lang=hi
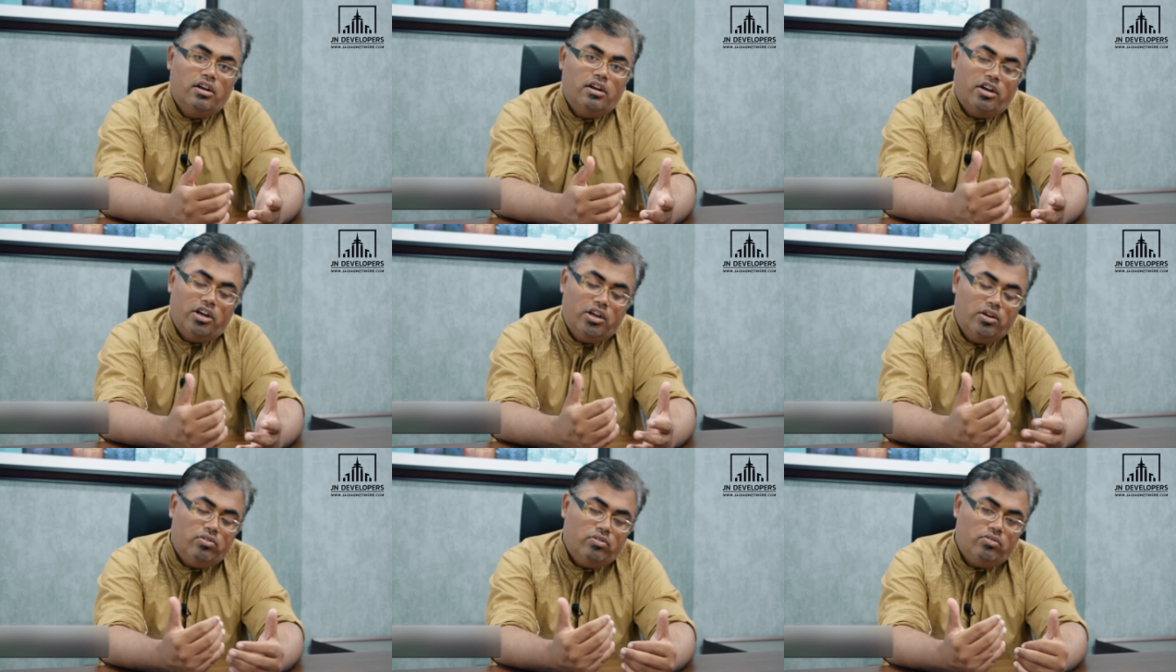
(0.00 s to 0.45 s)

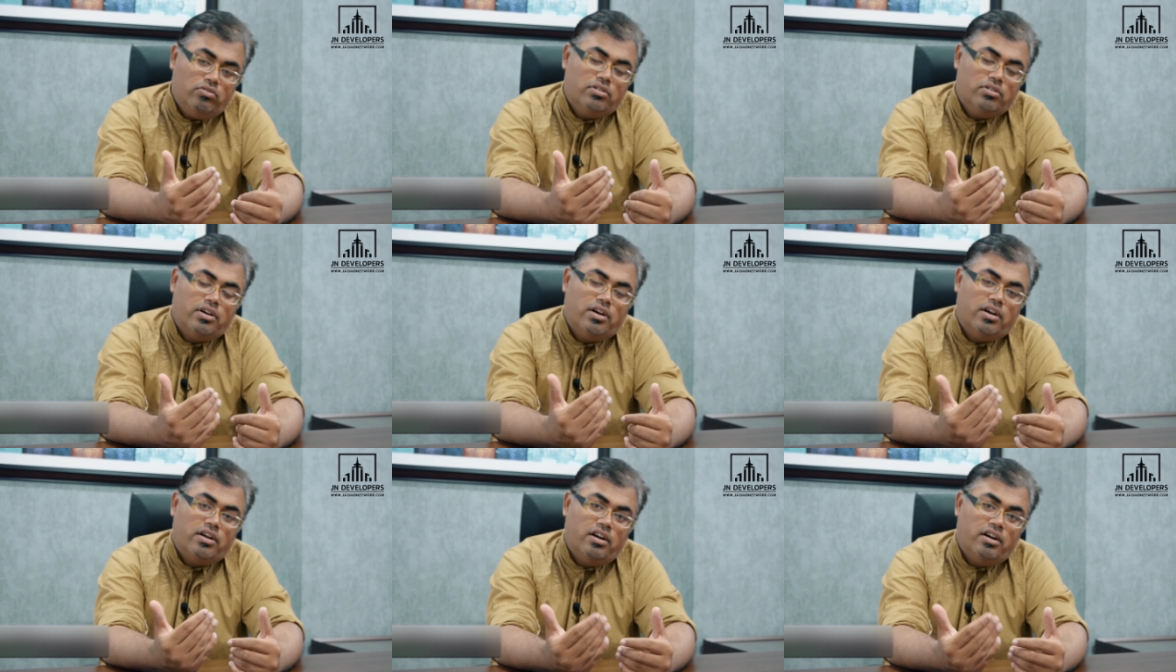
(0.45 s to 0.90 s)
ड्यू टू
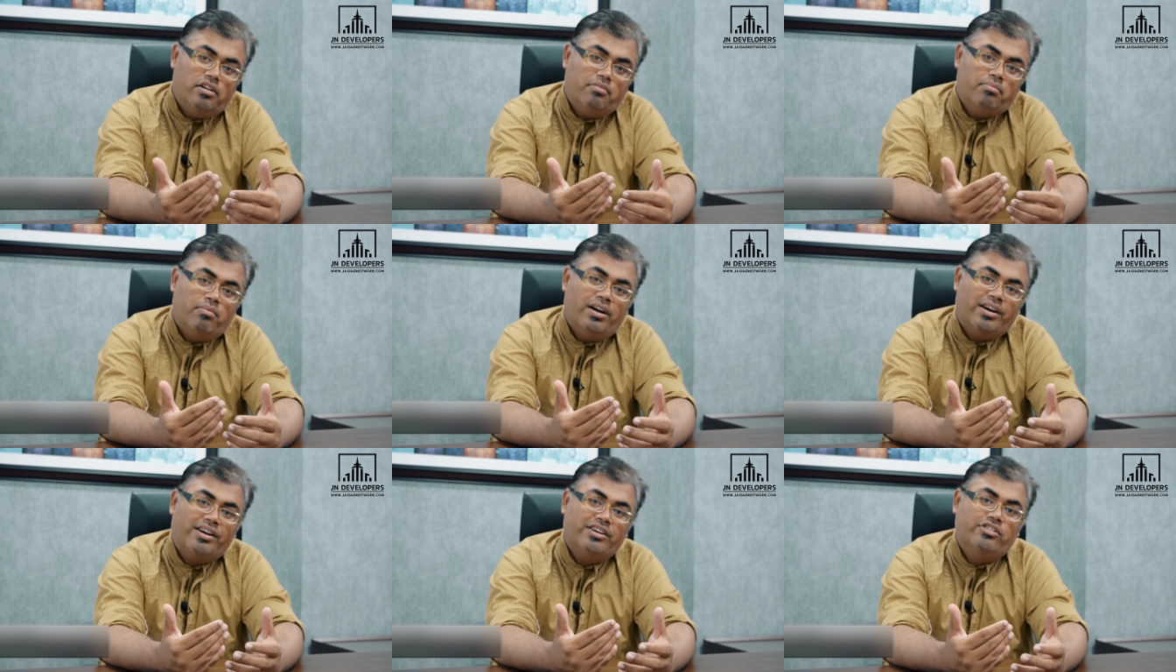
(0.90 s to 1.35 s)
द करंट
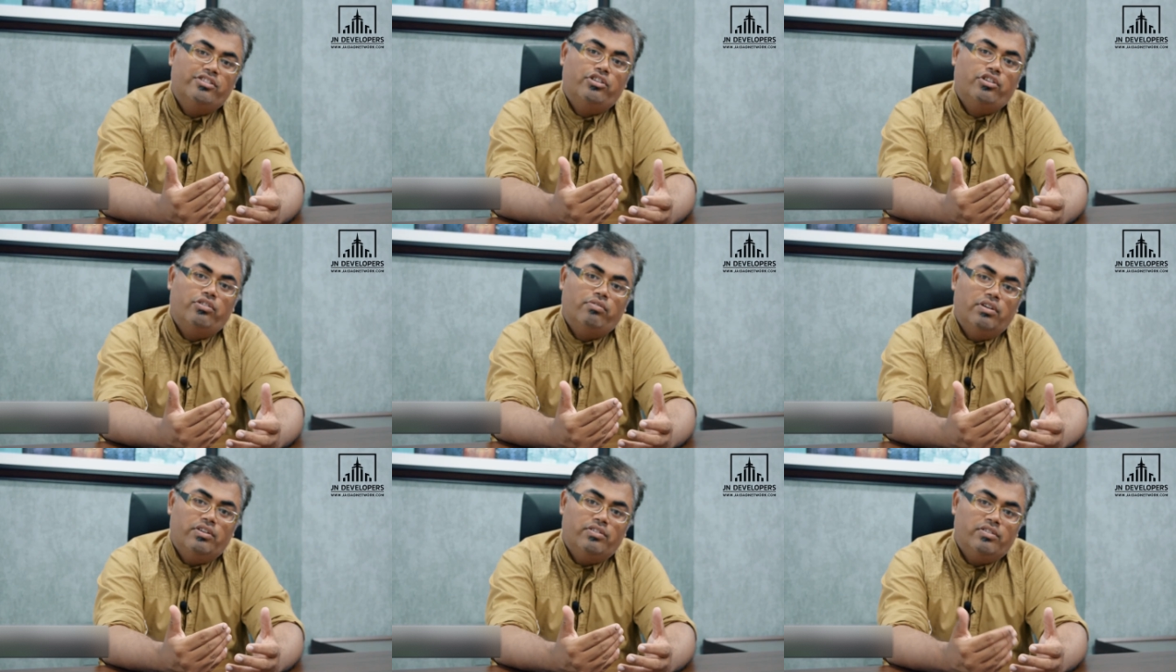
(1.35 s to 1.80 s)
मार्केट
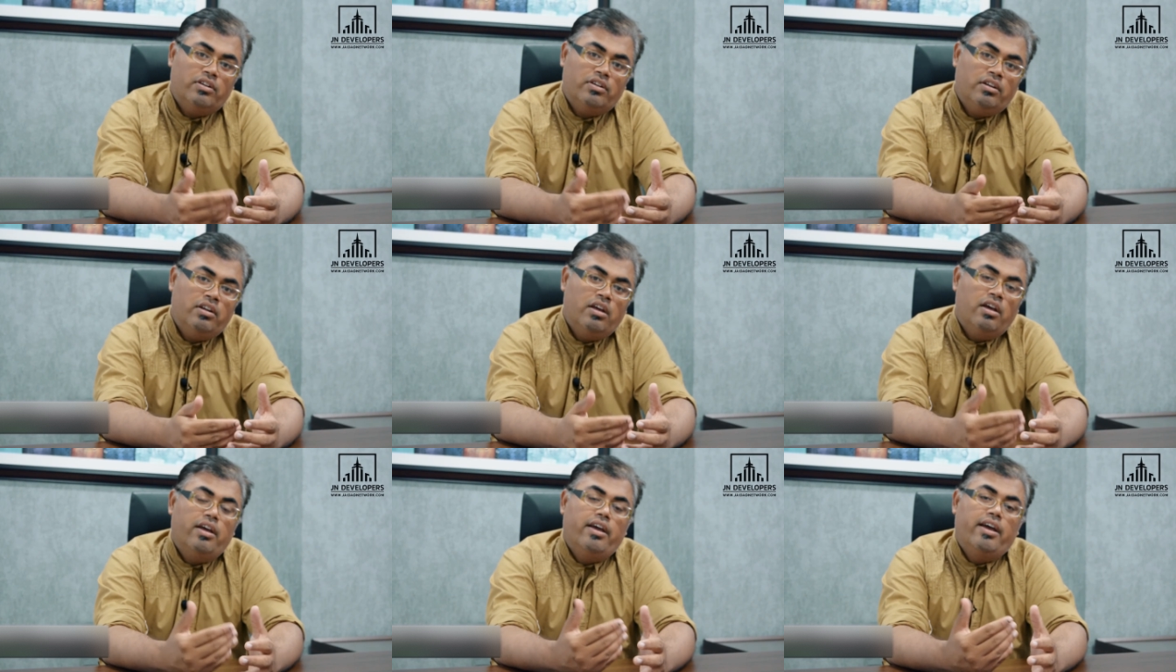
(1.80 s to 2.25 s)
सिचुएशन